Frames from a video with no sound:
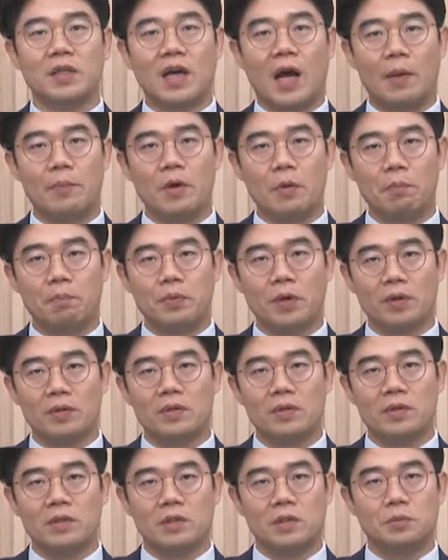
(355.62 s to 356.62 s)
감염병
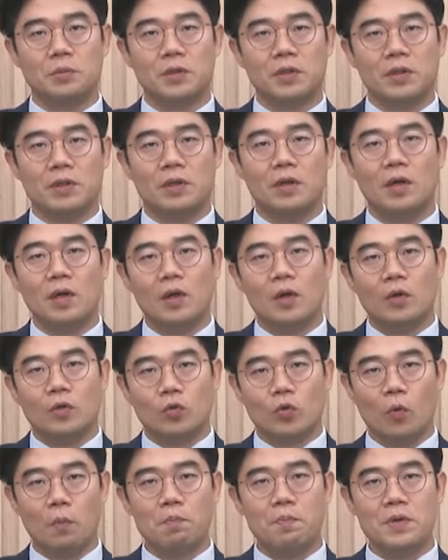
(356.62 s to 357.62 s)
등급을
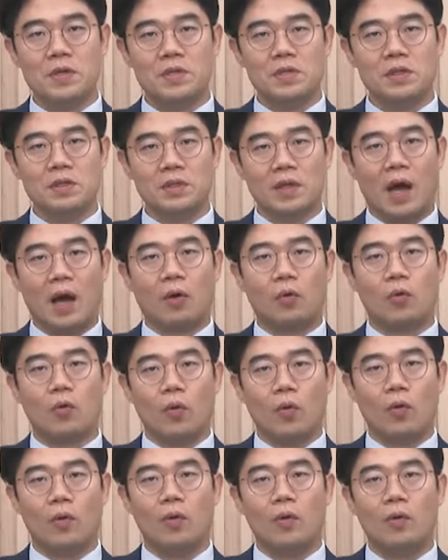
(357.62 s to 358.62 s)
높이지는
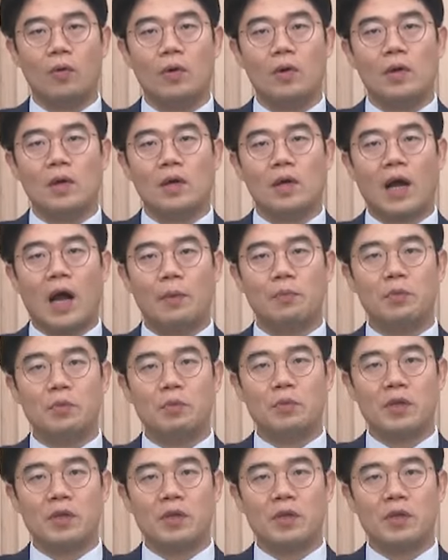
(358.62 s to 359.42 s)
않고 감염